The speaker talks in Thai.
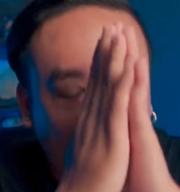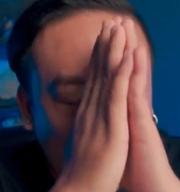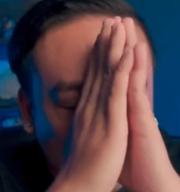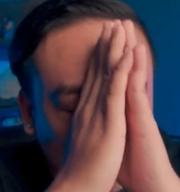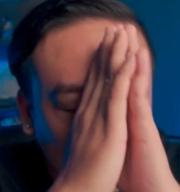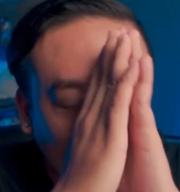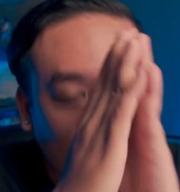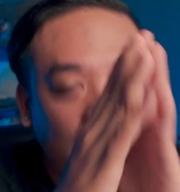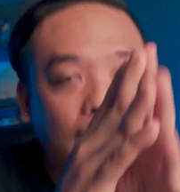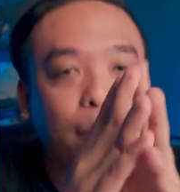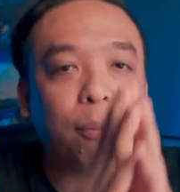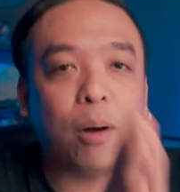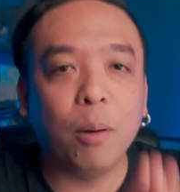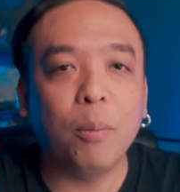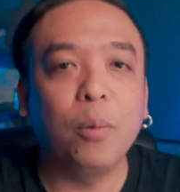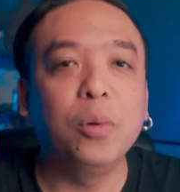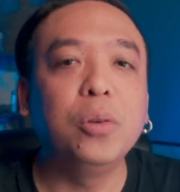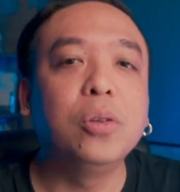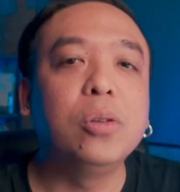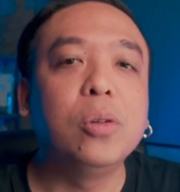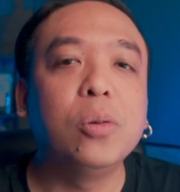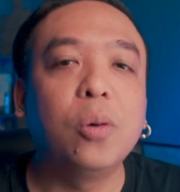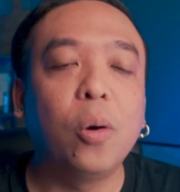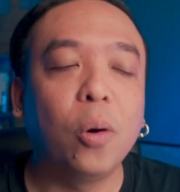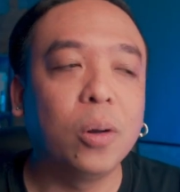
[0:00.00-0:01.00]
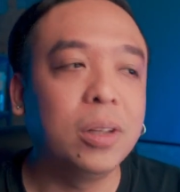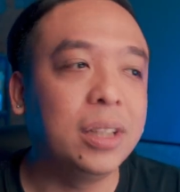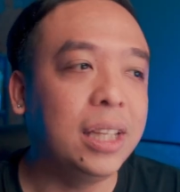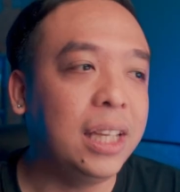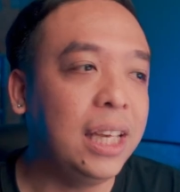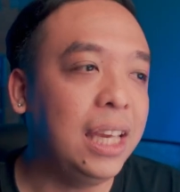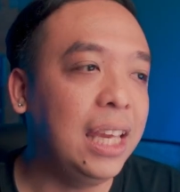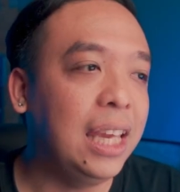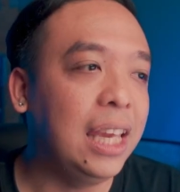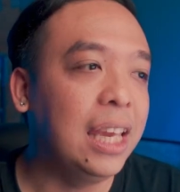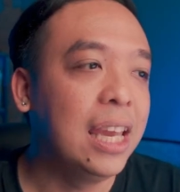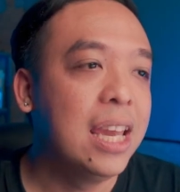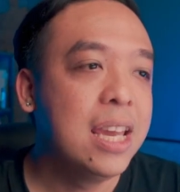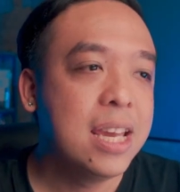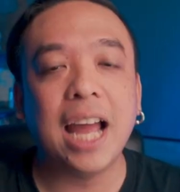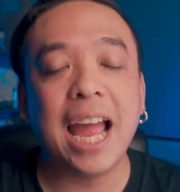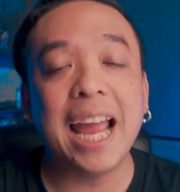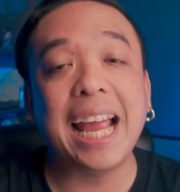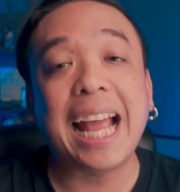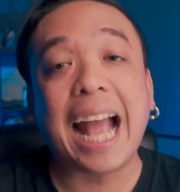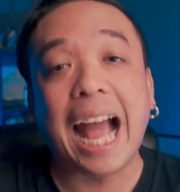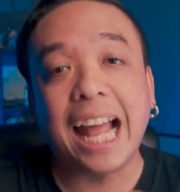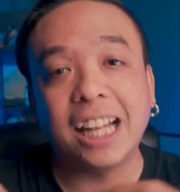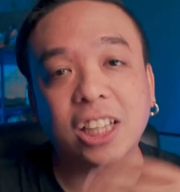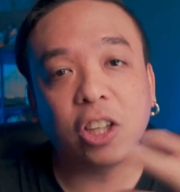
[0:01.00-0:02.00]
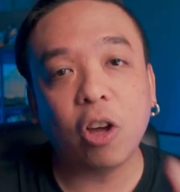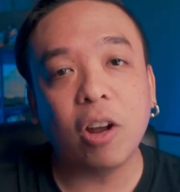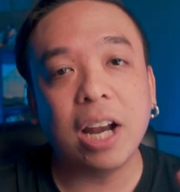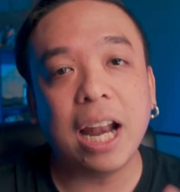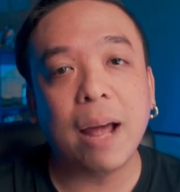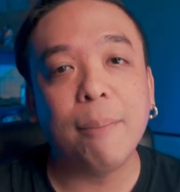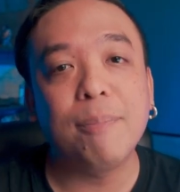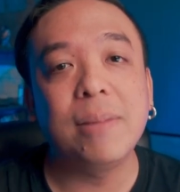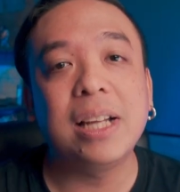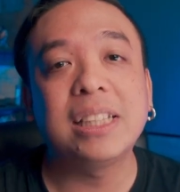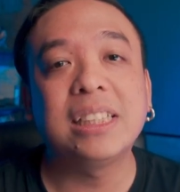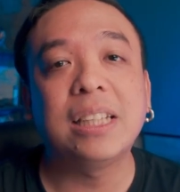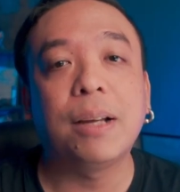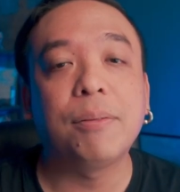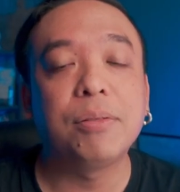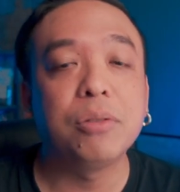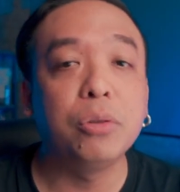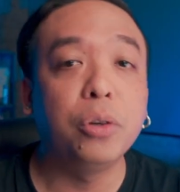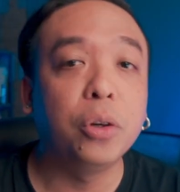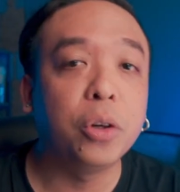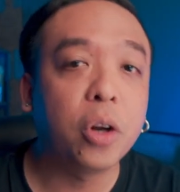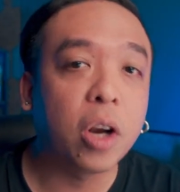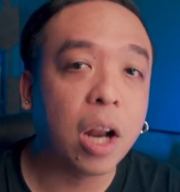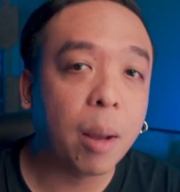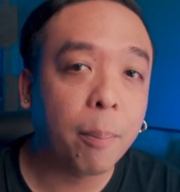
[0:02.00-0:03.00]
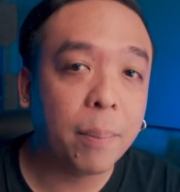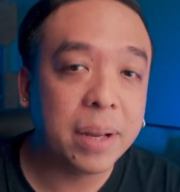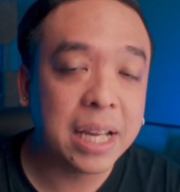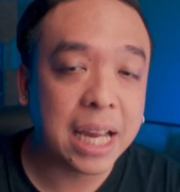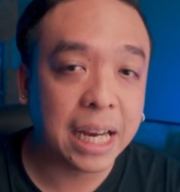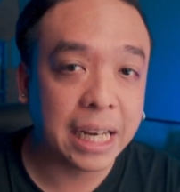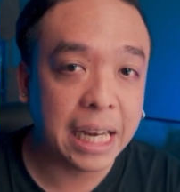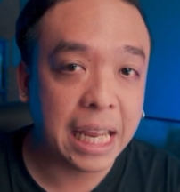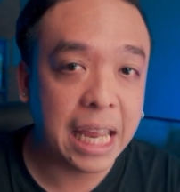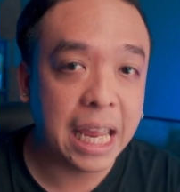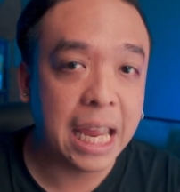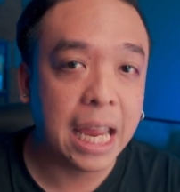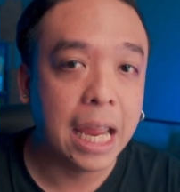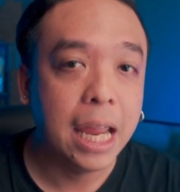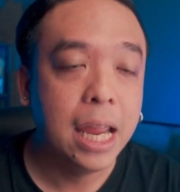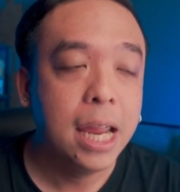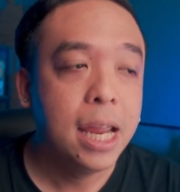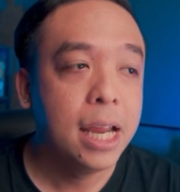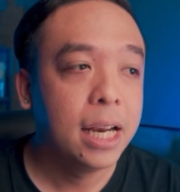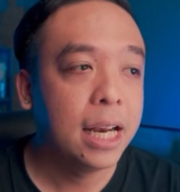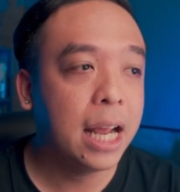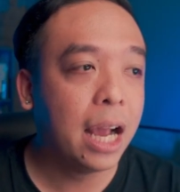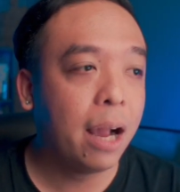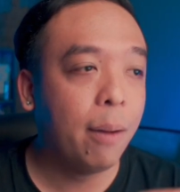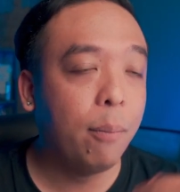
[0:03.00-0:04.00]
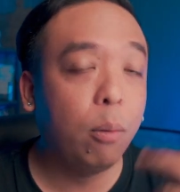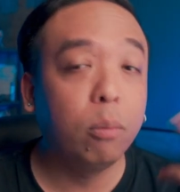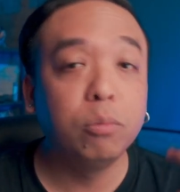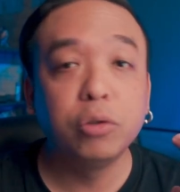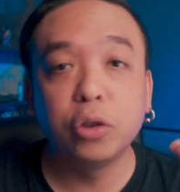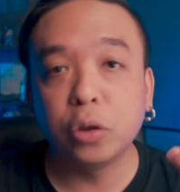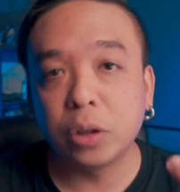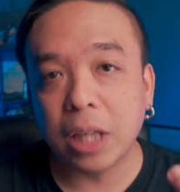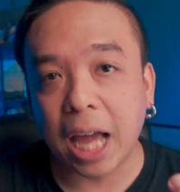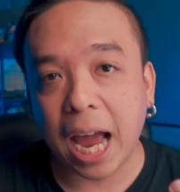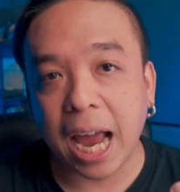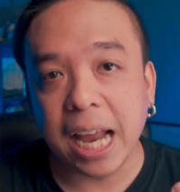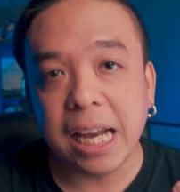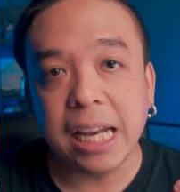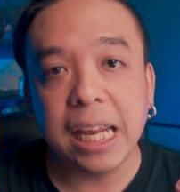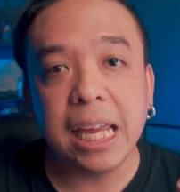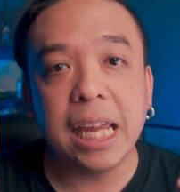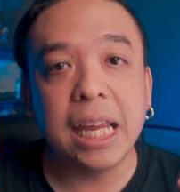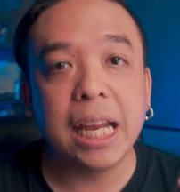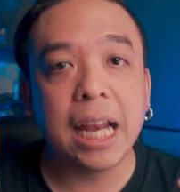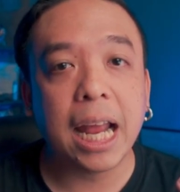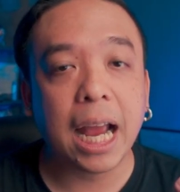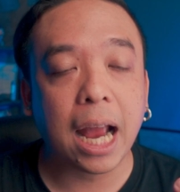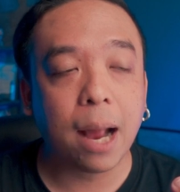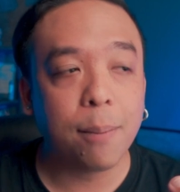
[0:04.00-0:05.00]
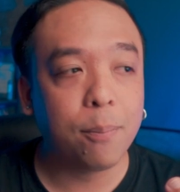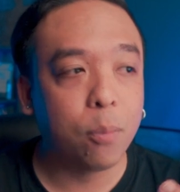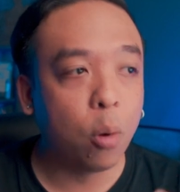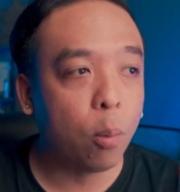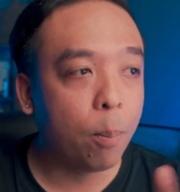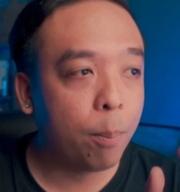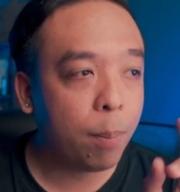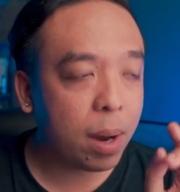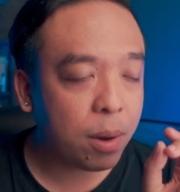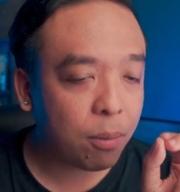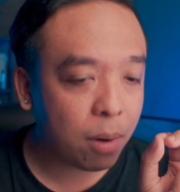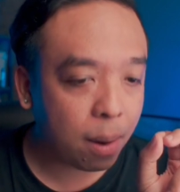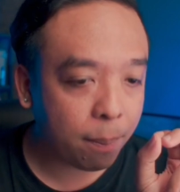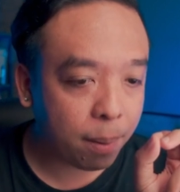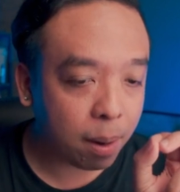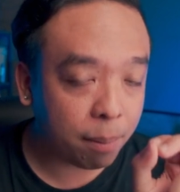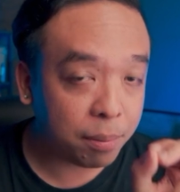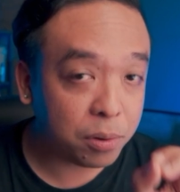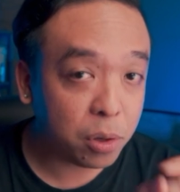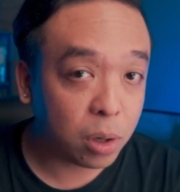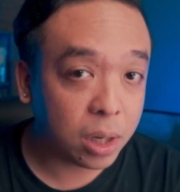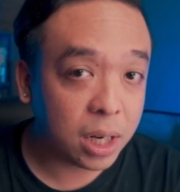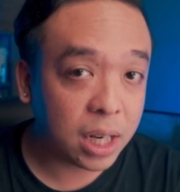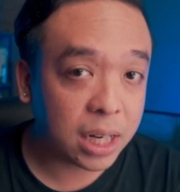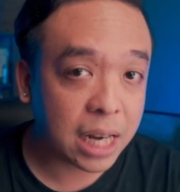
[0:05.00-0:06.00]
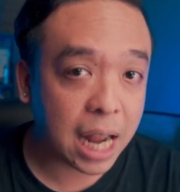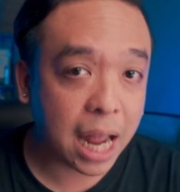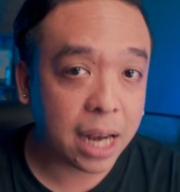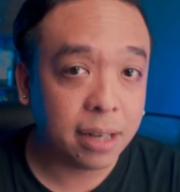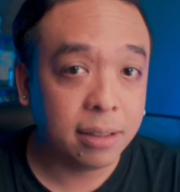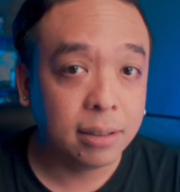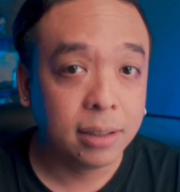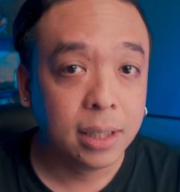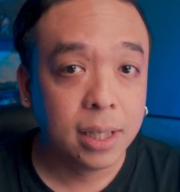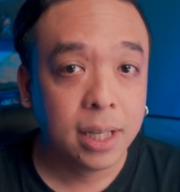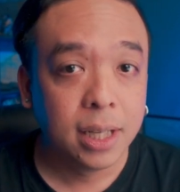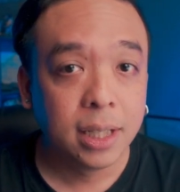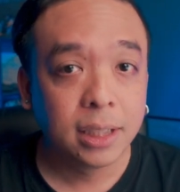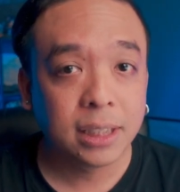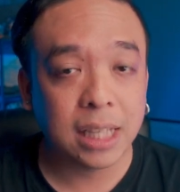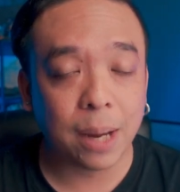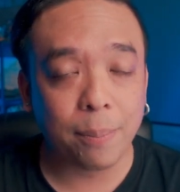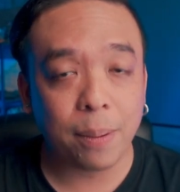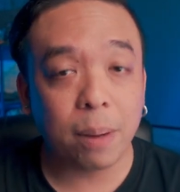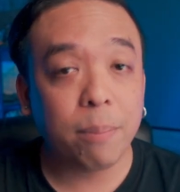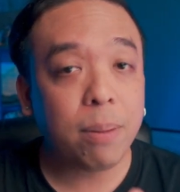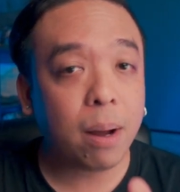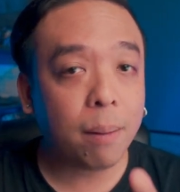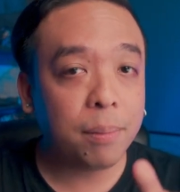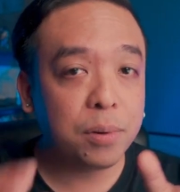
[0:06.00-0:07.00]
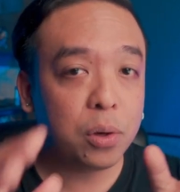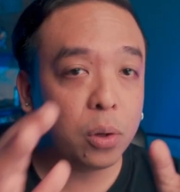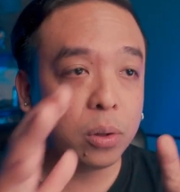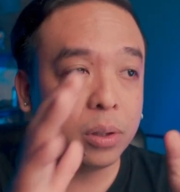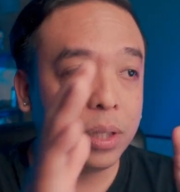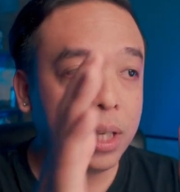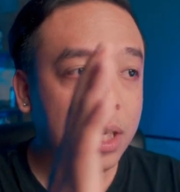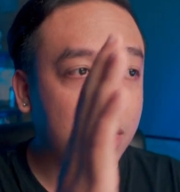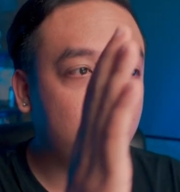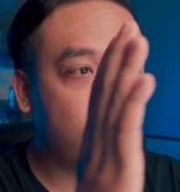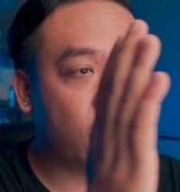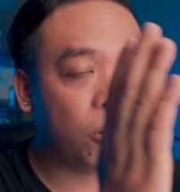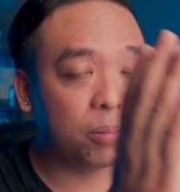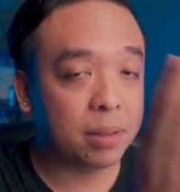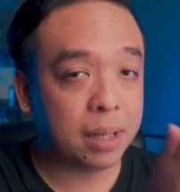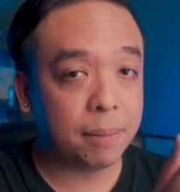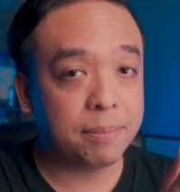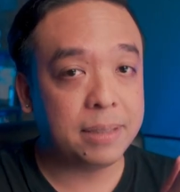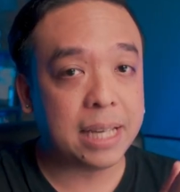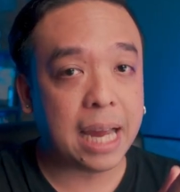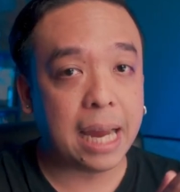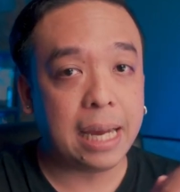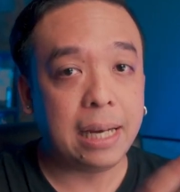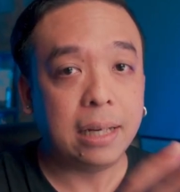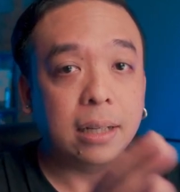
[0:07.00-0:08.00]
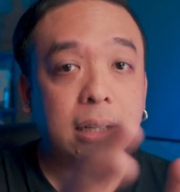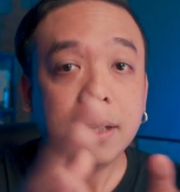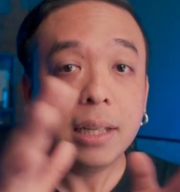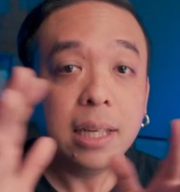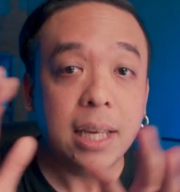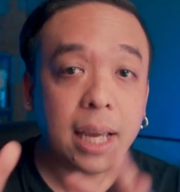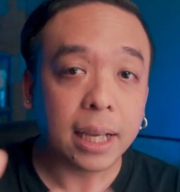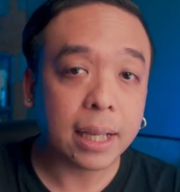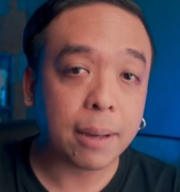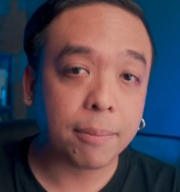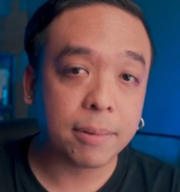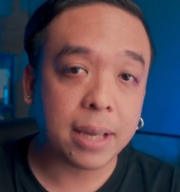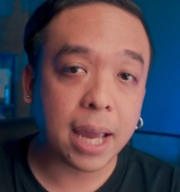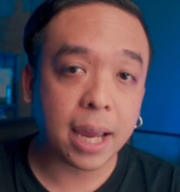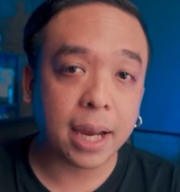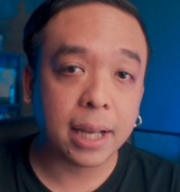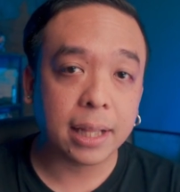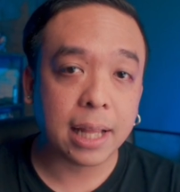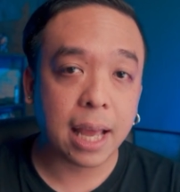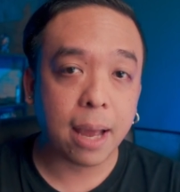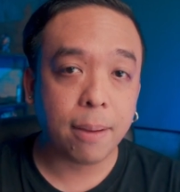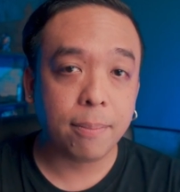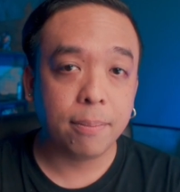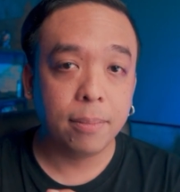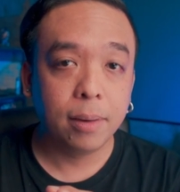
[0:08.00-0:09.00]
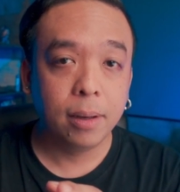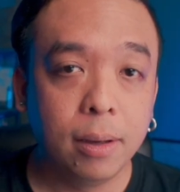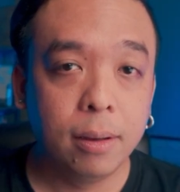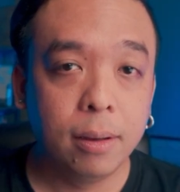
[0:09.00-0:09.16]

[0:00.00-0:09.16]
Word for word: อบคุณครับ ขอบคุณทุก ๆ คนที่ให้การต้อนรับและสนับสนุนหนังเป็นอย่างดีนะครับ ผมสุดท้ายนี้นะครับ ผมไม่ว่าภาพยนตร์เรื่องนั้นจะเป็นภาพยนตร์ที่โคตรประทับใจหรือเยี่ยจับใจก็ตาม